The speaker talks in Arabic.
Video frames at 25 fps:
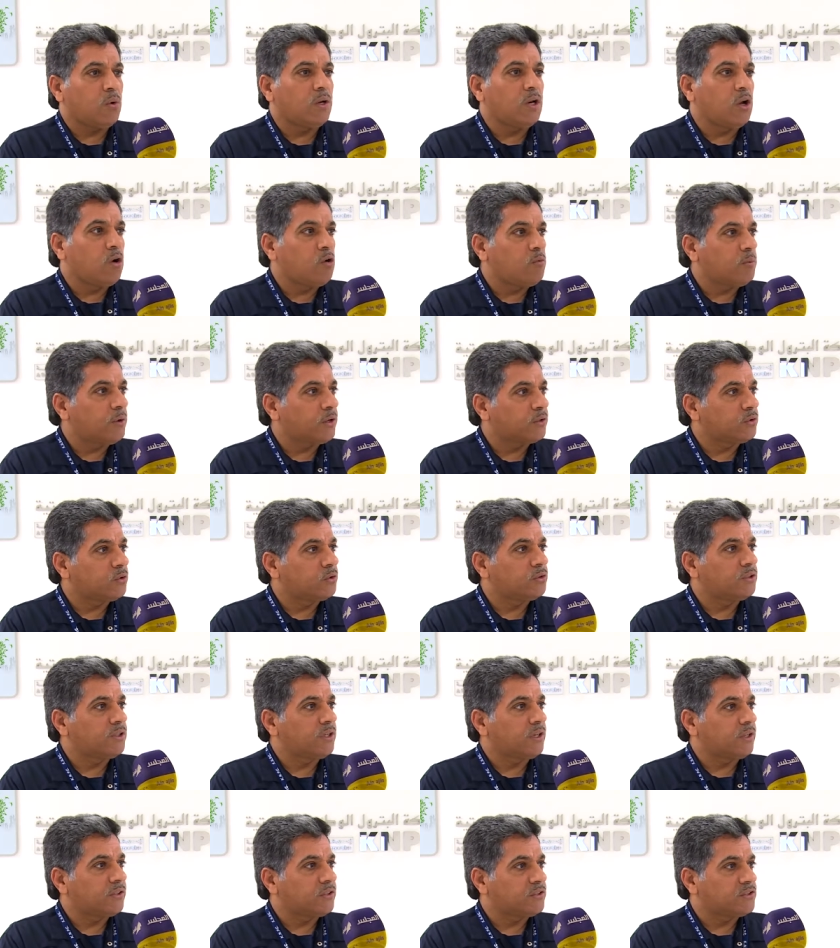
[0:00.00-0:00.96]
وله
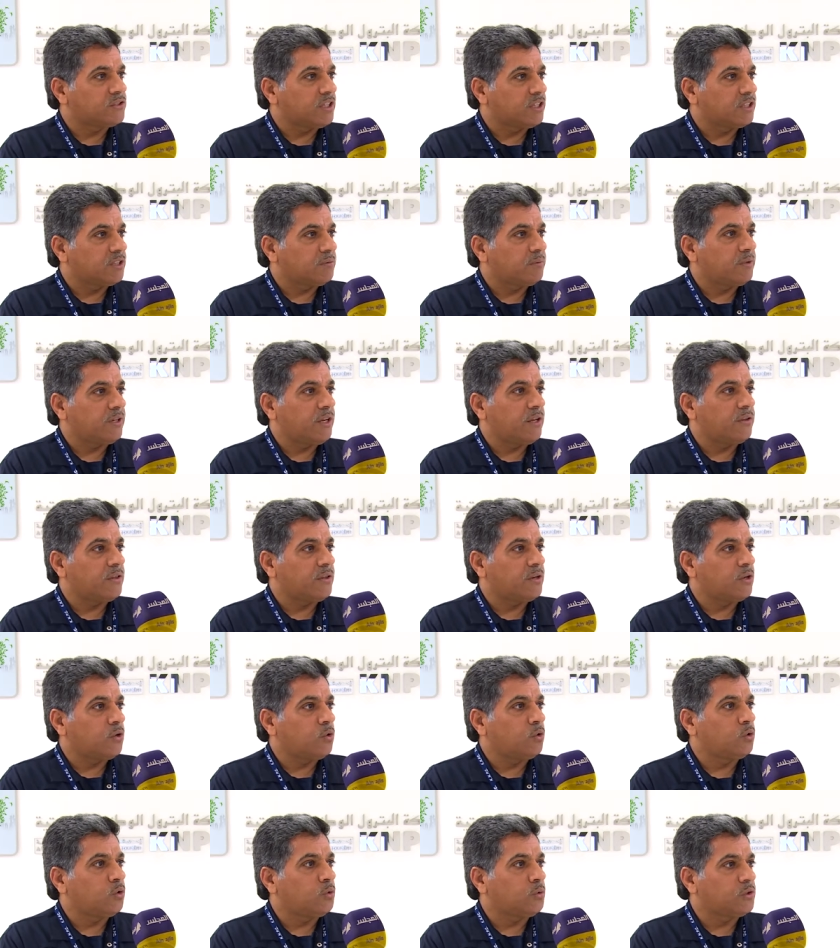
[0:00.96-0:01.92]
مردود اقتصادي من حيث
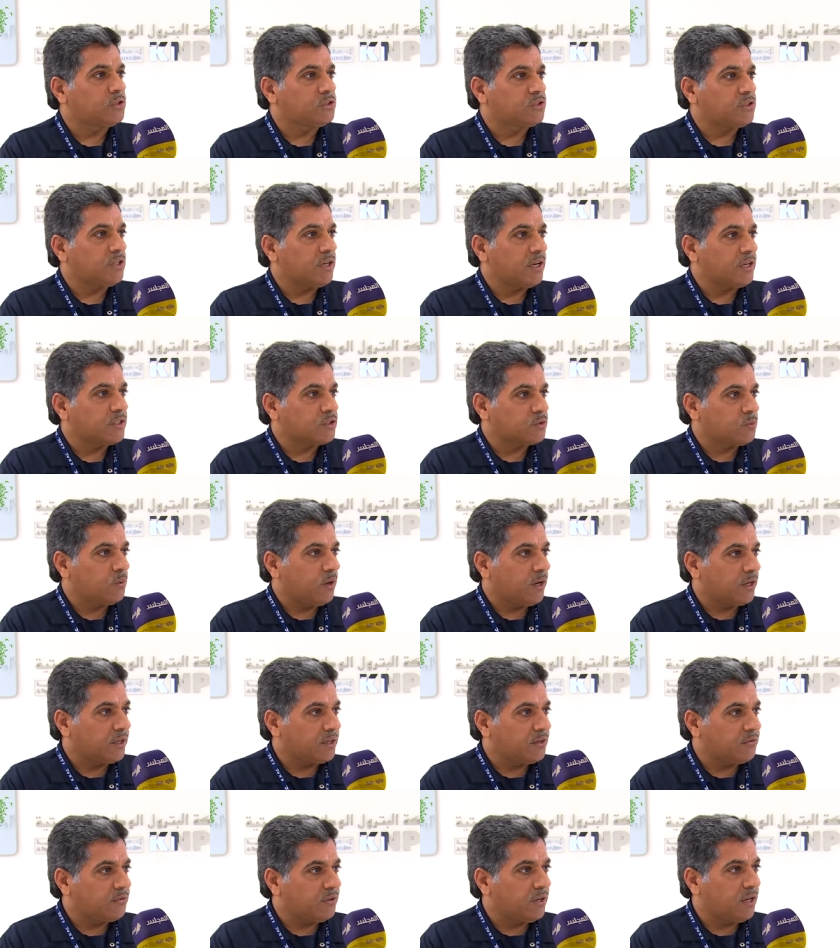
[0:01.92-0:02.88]
أنه يوسع
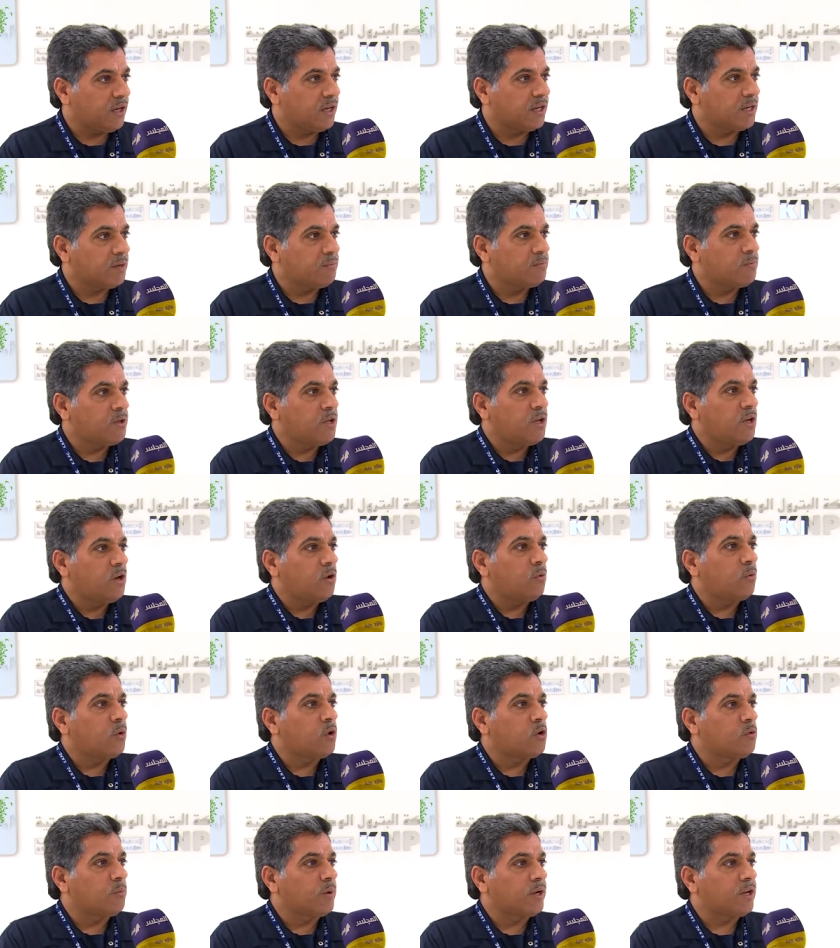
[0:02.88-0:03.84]
أسواقنا في العالم
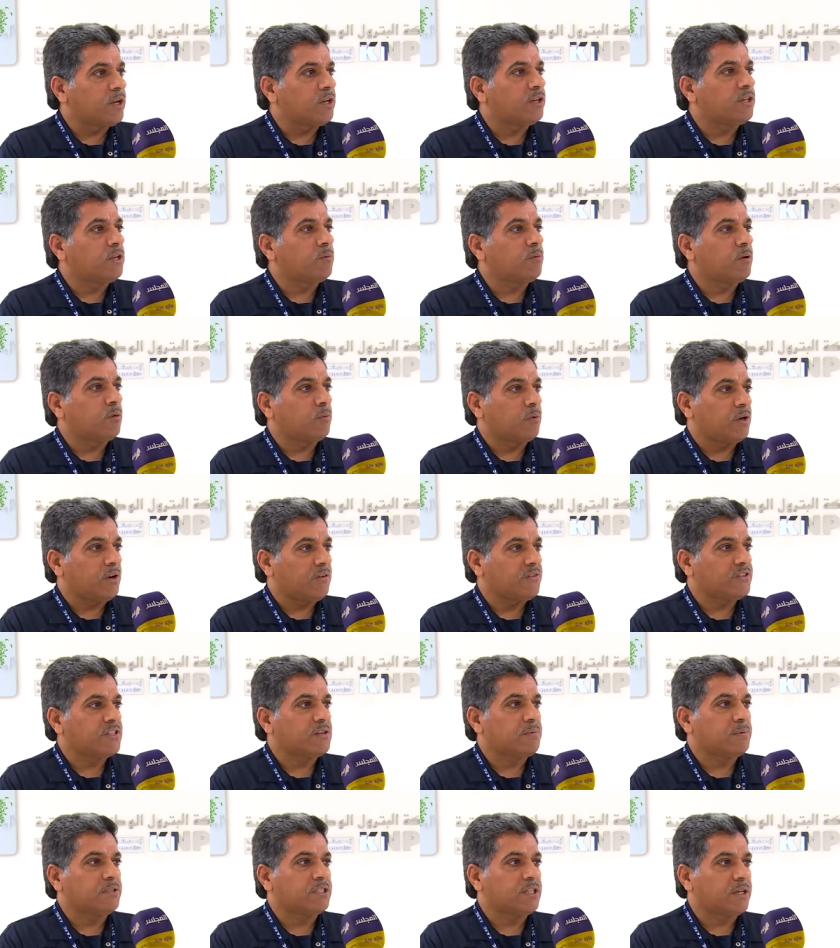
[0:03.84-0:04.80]
ويمكننا من
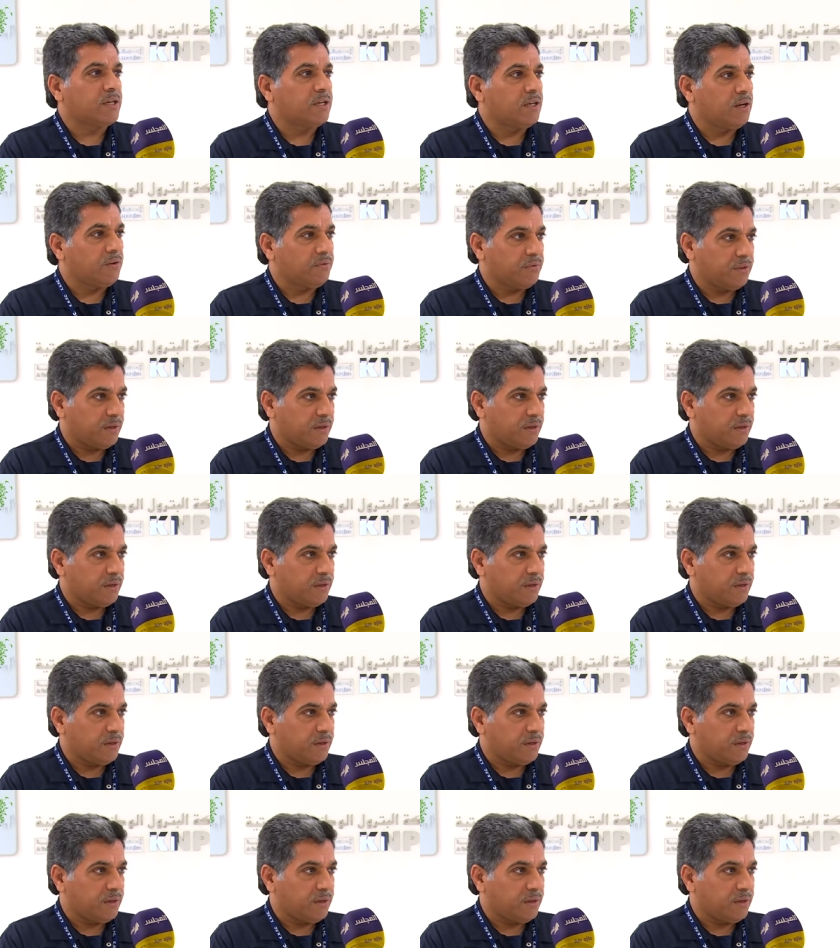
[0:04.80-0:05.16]
المنافسة بشكل